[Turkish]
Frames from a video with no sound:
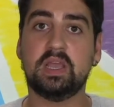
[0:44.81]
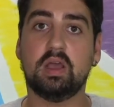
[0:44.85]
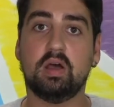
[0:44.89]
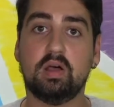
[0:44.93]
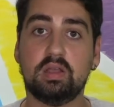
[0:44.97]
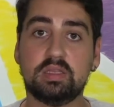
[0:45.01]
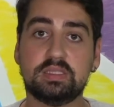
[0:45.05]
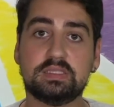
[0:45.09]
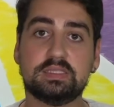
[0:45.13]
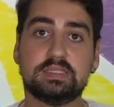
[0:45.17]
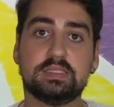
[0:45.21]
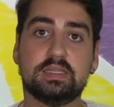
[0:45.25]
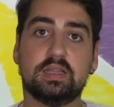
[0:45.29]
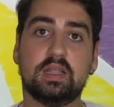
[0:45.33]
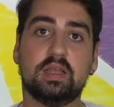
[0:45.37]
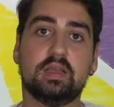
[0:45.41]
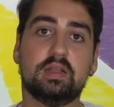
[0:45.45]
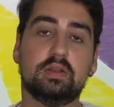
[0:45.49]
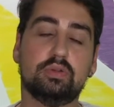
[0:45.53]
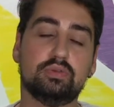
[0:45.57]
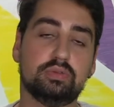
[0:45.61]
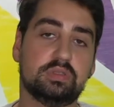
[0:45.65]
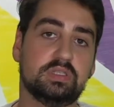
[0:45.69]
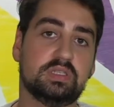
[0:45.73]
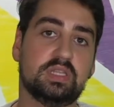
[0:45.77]

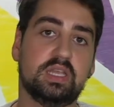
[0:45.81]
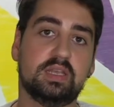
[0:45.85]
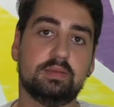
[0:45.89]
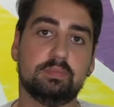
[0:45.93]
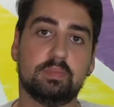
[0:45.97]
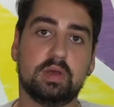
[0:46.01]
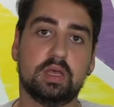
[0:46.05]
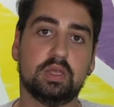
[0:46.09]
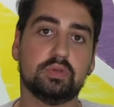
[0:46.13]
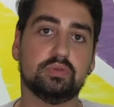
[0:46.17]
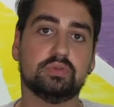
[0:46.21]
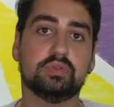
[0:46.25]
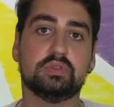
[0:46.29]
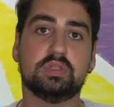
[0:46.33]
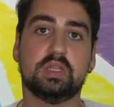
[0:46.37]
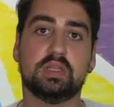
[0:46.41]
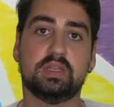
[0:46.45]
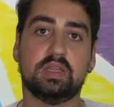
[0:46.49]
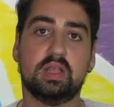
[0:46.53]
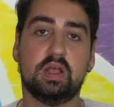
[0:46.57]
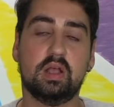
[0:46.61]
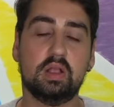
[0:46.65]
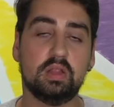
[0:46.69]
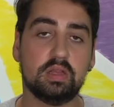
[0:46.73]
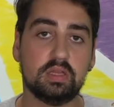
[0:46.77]
Asla Logitech mouse'tan
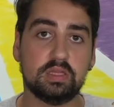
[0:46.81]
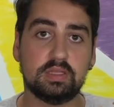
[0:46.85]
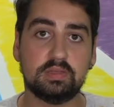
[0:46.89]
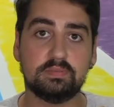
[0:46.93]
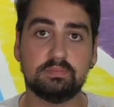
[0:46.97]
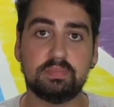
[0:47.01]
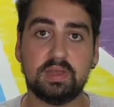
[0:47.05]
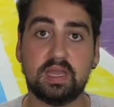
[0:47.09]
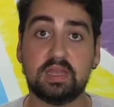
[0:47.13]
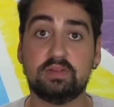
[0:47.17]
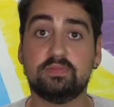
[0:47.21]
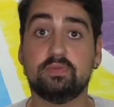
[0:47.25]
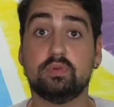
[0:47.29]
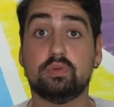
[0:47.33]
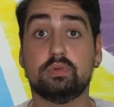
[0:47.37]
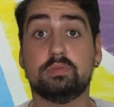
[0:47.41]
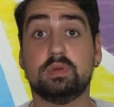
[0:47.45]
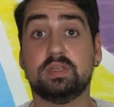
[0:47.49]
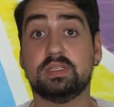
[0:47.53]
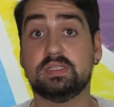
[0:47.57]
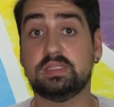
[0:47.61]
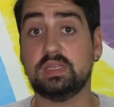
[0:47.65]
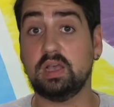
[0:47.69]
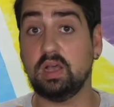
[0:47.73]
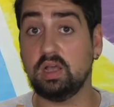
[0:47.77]
aldığım
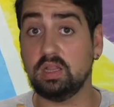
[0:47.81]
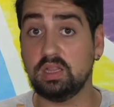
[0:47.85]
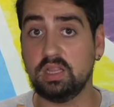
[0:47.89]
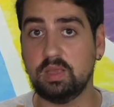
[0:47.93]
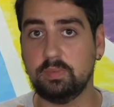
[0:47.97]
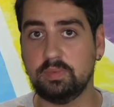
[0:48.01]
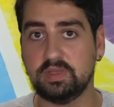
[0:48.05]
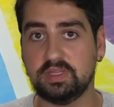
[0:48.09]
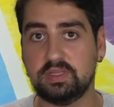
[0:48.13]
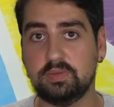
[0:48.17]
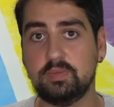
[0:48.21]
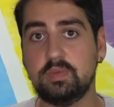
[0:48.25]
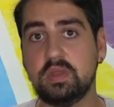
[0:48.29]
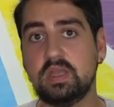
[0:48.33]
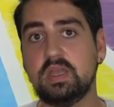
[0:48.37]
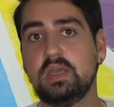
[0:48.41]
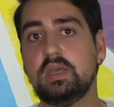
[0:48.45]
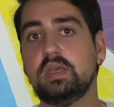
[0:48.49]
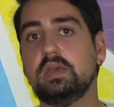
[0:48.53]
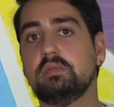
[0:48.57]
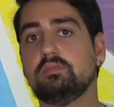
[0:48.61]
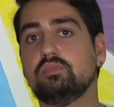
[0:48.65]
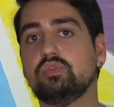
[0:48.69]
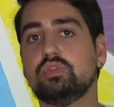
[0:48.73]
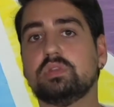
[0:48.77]
performansı alamadım
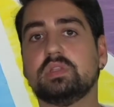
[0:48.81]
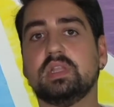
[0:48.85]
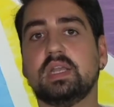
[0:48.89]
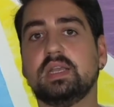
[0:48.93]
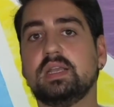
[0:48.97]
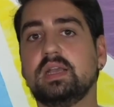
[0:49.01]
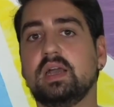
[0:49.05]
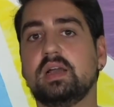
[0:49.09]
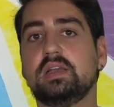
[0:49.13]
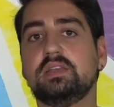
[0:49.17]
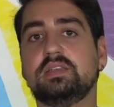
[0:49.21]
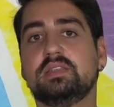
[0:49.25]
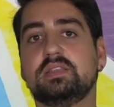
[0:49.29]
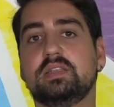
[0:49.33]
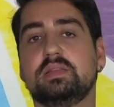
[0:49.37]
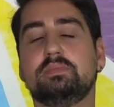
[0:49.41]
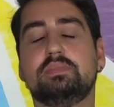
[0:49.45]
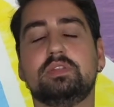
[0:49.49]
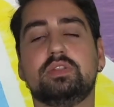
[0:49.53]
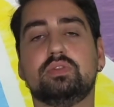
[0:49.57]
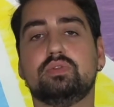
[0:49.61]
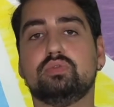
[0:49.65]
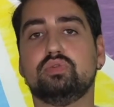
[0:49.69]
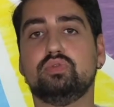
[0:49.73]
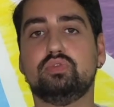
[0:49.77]
mutlaka işte
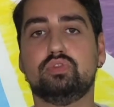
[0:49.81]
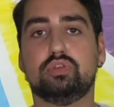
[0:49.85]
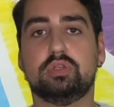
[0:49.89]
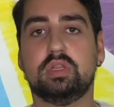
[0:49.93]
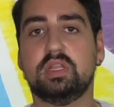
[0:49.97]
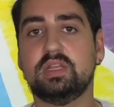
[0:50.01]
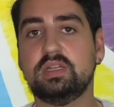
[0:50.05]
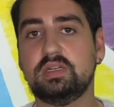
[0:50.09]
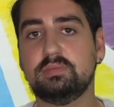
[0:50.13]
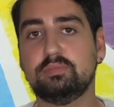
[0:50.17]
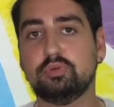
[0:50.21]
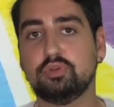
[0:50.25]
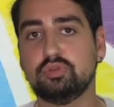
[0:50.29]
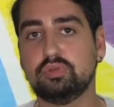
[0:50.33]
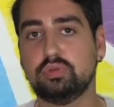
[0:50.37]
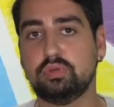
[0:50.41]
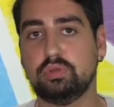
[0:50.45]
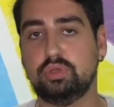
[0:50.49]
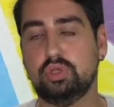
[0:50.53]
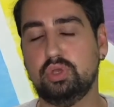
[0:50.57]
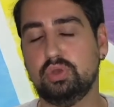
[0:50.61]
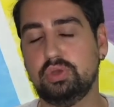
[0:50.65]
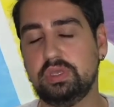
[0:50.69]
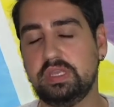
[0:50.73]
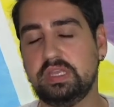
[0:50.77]
bir tuşları
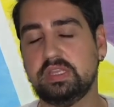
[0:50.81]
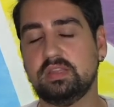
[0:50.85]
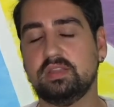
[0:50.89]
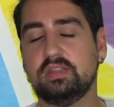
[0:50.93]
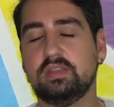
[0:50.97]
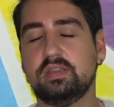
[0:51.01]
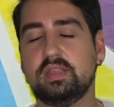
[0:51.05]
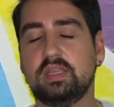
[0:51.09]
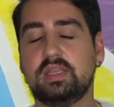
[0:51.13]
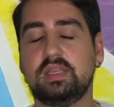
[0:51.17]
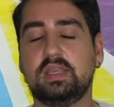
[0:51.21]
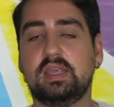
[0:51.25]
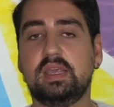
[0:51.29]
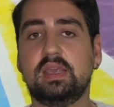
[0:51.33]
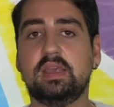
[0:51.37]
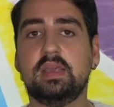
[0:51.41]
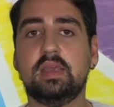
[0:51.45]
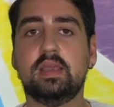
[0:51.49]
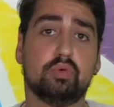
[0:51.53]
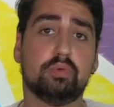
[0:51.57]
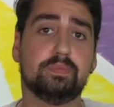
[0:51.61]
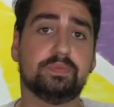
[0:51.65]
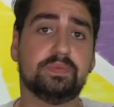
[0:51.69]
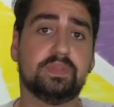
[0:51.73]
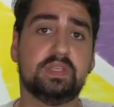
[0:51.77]
bozuluyor yanındaki
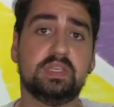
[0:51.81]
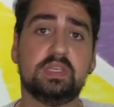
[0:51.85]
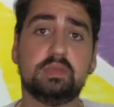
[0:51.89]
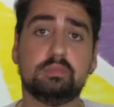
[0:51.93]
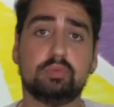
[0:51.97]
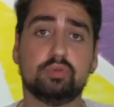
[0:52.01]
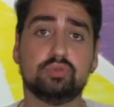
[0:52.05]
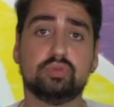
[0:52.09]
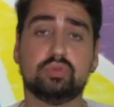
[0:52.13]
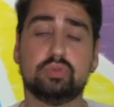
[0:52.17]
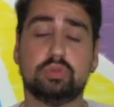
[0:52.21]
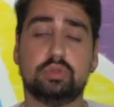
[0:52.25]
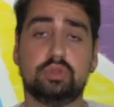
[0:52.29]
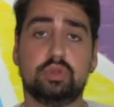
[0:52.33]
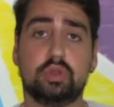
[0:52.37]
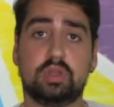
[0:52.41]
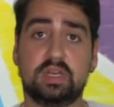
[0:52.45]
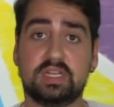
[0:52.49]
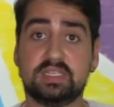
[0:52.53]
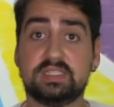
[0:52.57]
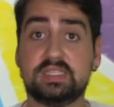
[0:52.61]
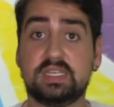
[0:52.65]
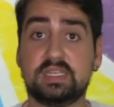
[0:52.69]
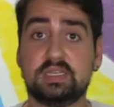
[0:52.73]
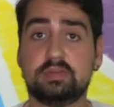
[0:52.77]
optiği bozuluyor,
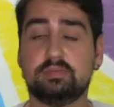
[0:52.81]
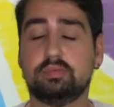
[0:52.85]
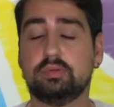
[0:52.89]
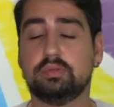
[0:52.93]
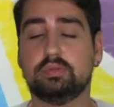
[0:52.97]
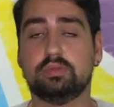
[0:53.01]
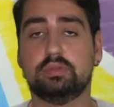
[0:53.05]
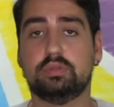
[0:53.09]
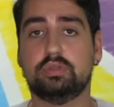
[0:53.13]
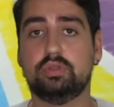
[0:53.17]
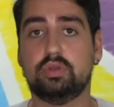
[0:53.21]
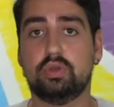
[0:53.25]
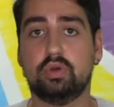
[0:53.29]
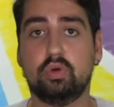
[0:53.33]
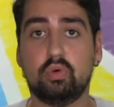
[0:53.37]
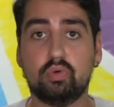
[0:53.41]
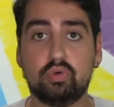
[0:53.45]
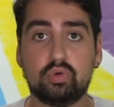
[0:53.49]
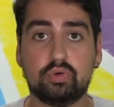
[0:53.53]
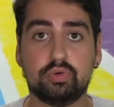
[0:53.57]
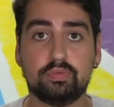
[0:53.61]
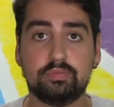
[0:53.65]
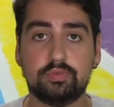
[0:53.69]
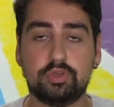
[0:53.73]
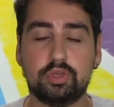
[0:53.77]
lazeri bozuluyor,
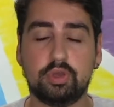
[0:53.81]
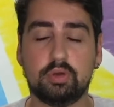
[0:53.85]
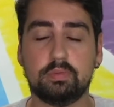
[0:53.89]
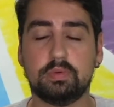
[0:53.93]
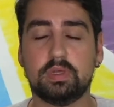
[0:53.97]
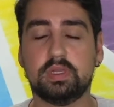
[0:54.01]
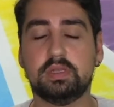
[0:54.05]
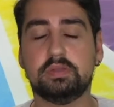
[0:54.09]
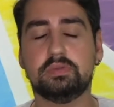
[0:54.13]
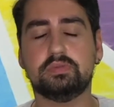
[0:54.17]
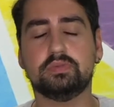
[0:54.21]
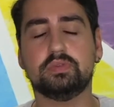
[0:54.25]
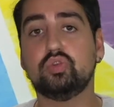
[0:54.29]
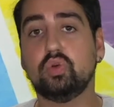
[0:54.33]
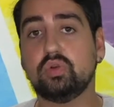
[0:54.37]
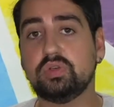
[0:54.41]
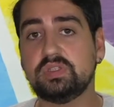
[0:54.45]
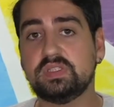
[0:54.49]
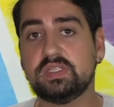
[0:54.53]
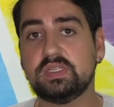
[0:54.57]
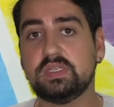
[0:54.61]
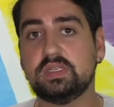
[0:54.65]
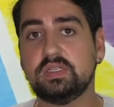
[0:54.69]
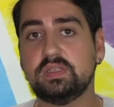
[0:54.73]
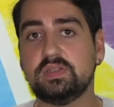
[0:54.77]
okumuyor mouse. Çok
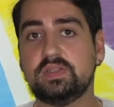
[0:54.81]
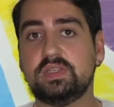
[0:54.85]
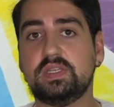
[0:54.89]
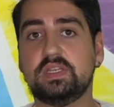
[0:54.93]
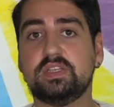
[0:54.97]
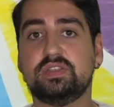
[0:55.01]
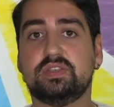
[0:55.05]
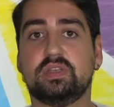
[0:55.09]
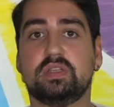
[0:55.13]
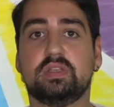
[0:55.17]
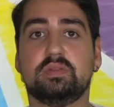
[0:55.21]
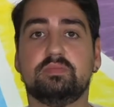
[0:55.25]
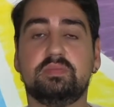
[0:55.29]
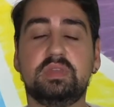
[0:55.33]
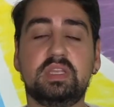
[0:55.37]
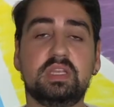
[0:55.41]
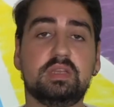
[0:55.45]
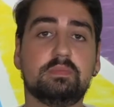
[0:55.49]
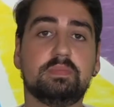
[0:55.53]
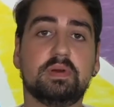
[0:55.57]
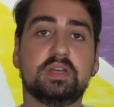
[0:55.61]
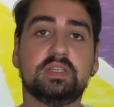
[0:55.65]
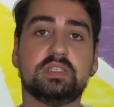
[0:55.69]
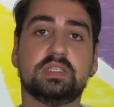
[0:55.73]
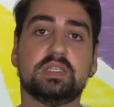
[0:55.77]
sıkıntı yaşadım.
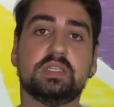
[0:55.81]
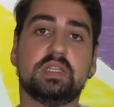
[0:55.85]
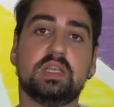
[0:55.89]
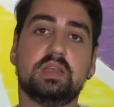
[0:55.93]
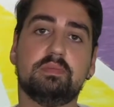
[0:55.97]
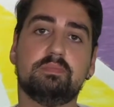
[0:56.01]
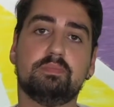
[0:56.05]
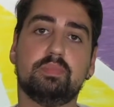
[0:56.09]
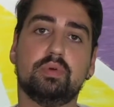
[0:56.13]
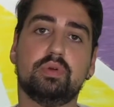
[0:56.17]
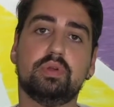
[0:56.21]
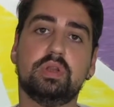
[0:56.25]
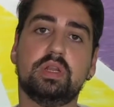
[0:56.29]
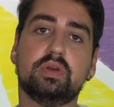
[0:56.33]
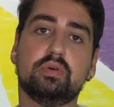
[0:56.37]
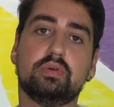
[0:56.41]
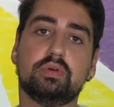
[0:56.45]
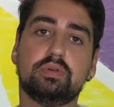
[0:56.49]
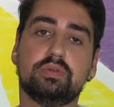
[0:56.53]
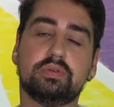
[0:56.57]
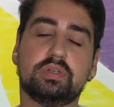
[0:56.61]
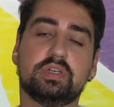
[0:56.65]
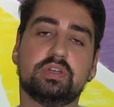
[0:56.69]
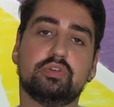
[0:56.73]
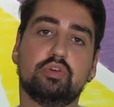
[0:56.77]
İlk başta da hep böyle
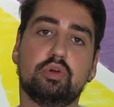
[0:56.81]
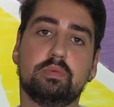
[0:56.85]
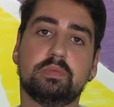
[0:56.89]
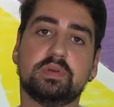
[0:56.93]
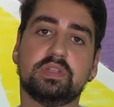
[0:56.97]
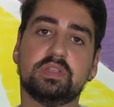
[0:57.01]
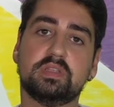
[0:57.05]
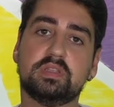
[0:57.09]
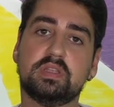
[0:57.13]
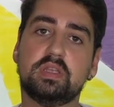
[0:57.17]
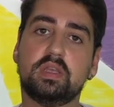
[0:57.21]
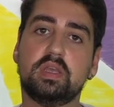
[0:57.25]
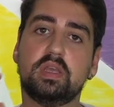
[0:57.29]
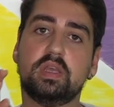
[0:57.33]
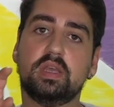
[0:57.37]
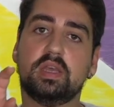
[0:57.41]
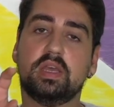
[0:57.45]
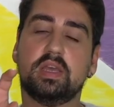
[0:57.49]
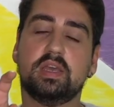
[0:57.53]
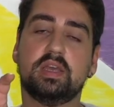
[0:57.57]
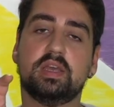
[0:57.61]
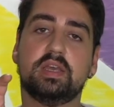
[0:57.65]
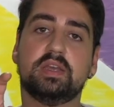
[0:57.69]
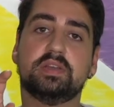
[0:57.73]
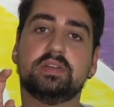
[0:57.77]
o kromanın
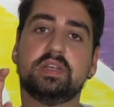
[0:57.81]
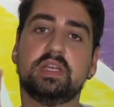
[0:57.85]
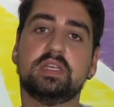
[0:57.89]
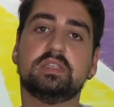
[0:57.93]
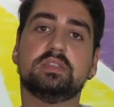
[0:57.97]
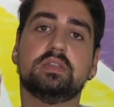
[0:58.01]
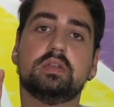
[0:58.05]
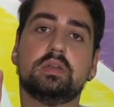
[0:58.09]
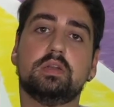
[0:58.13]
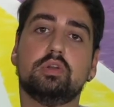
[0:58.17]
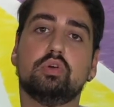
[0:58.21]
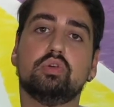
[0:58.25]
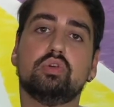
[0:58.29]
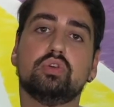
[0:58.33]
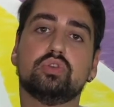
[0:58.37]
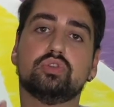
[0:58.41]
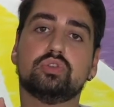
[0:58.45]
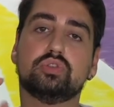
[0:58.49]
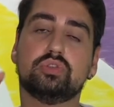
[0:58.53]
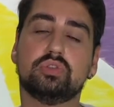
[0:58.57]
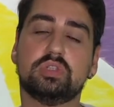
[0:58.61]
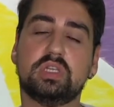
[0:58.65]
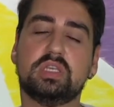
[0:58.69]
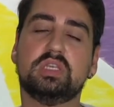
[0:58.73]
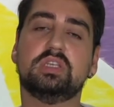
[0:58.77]
e, Razer
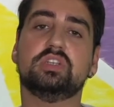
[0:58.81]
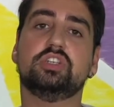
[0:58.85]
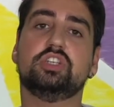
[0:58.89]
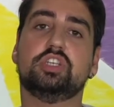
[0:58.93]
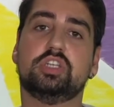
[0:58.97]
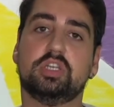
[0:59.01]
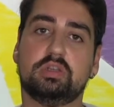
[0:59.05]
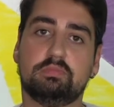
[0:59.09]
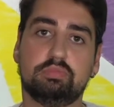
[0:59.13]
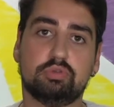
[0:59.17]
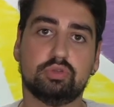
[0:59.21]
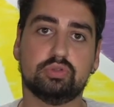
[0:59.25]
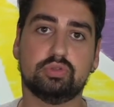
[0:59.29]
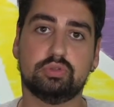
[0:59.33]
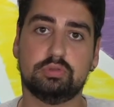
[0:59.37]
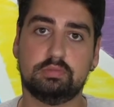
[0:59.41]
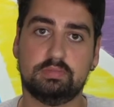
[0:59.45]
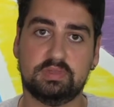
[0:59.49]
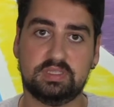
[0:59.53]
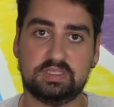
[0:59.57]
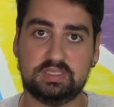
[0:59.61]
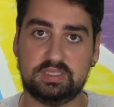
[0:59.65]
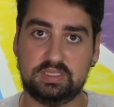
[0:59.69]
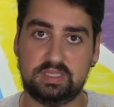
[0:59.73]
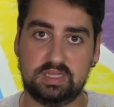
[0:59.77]
logosundaki ışık
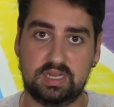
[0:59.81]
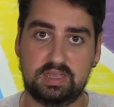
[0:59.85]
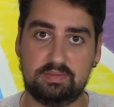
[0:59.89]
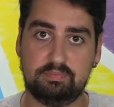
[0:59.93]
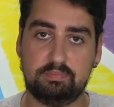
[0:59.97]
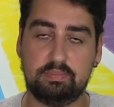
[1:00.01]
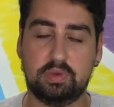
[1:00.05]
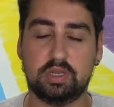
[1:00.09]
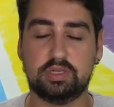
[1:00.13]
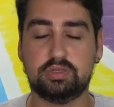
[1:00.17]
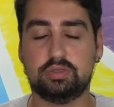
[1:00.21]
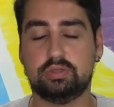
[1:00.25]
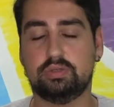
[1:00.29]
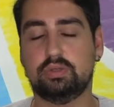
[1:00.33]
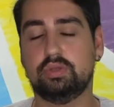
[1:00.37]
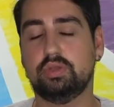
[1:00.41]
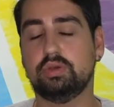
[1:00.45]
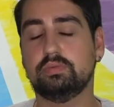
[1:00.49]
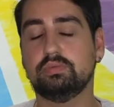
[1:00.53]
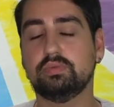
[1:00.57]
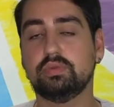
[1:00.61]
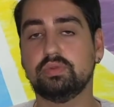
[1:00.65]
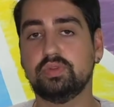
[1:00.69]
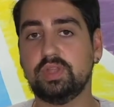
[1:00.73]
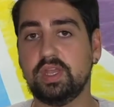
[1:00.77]
bozulmasıyla
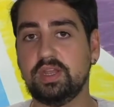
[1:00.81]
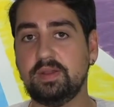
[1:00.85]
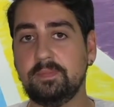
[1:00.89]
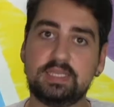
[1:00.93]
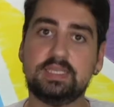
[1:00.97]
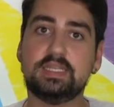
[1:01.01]
başlıyor bunlar.